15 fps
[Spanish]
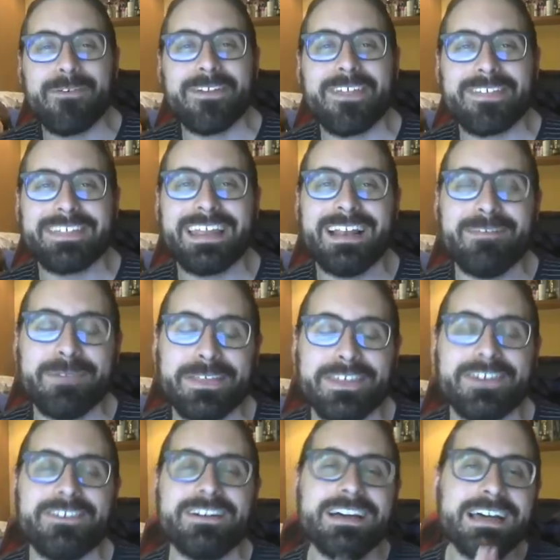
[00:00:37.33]
puedo hacer el
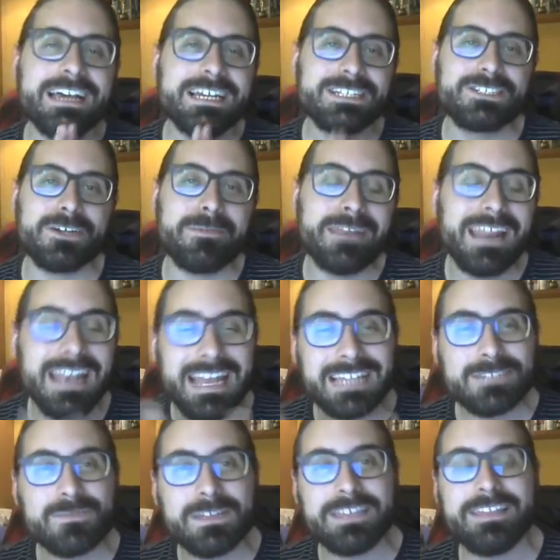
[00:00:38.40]
vídeo sobre
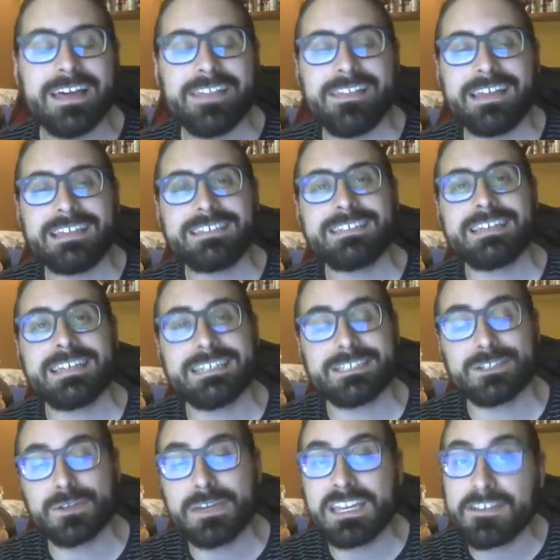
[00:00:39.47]
las unidades que
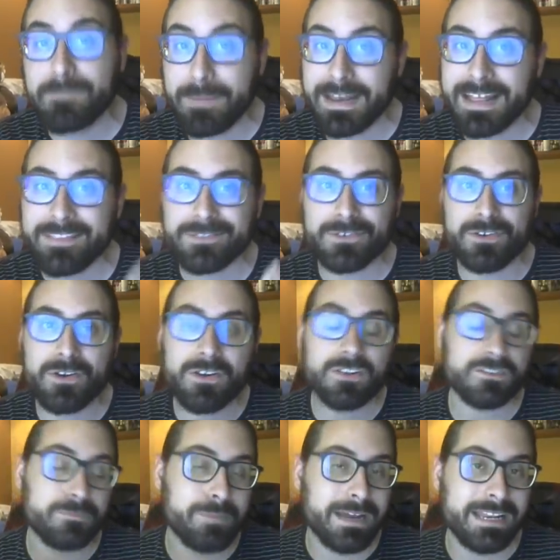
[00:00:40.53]
estoy esperando yo,
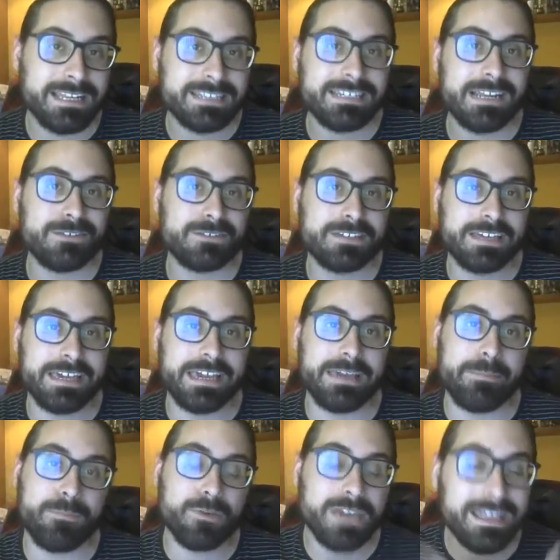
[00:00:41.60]
los banners a los que
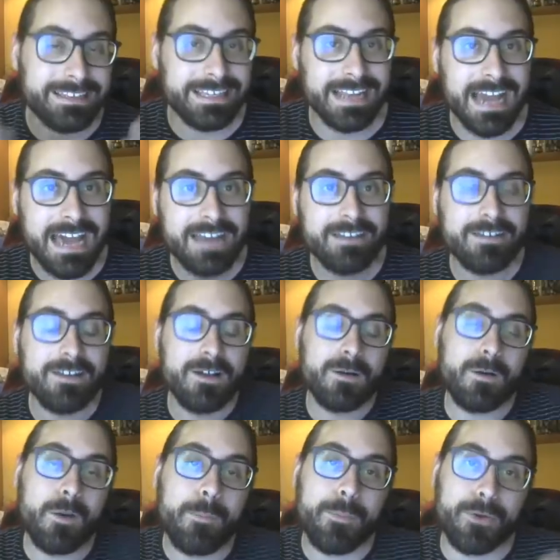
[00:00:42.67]
voy a tirar,
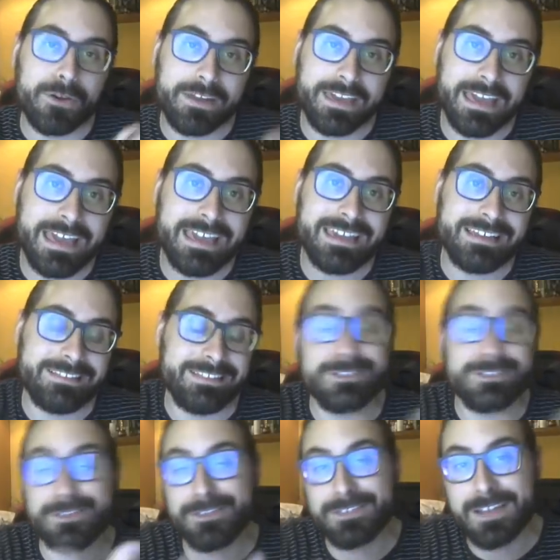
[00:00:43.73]
o por qué,
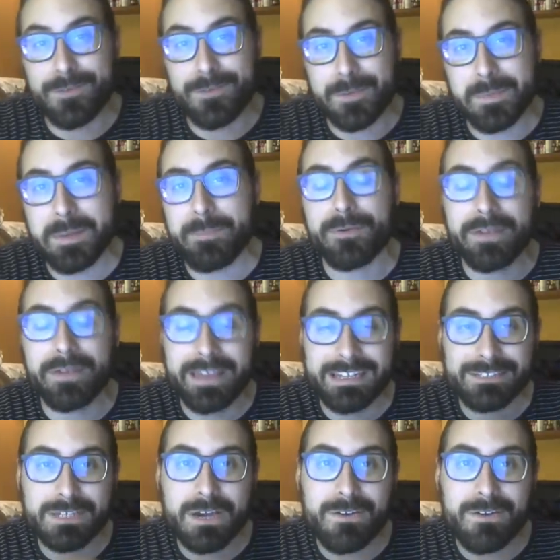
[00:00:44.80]
dicho de otra forma, por qué
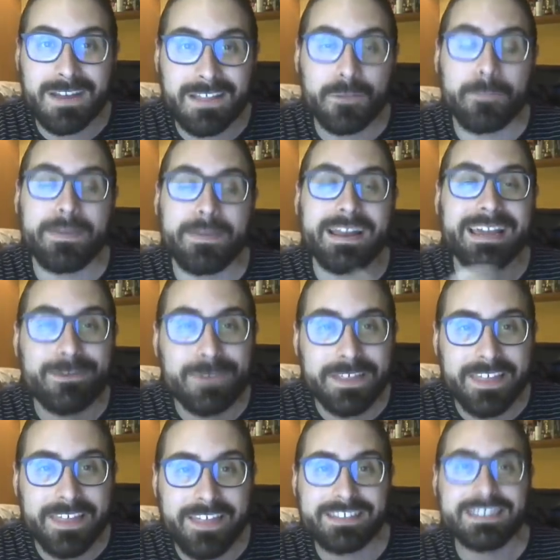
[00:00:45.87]
estoy ahorrando, para qué
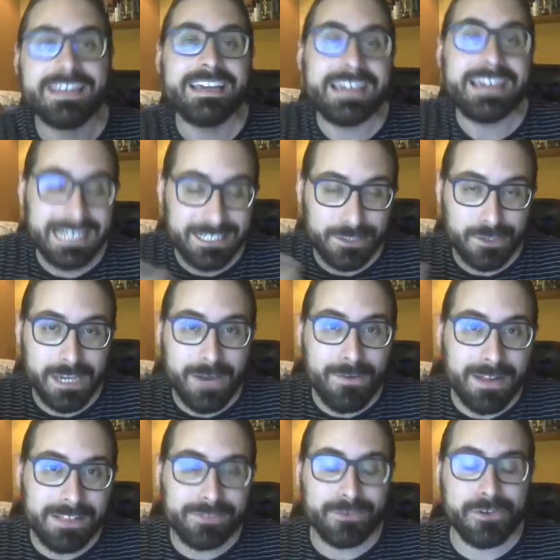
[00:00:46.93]
unidades estoy
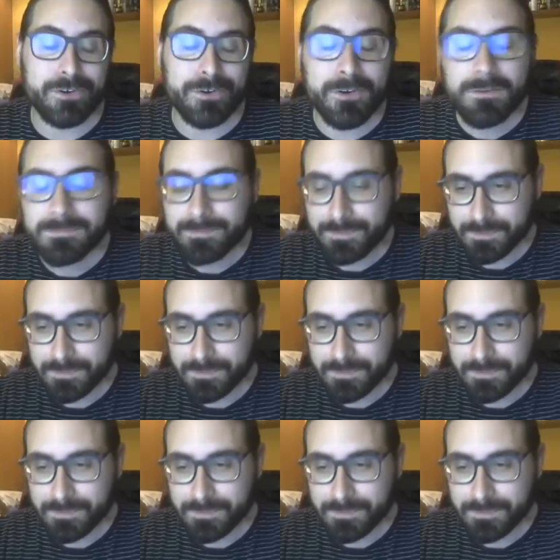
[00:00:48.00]
ahorrando yo, ¿no?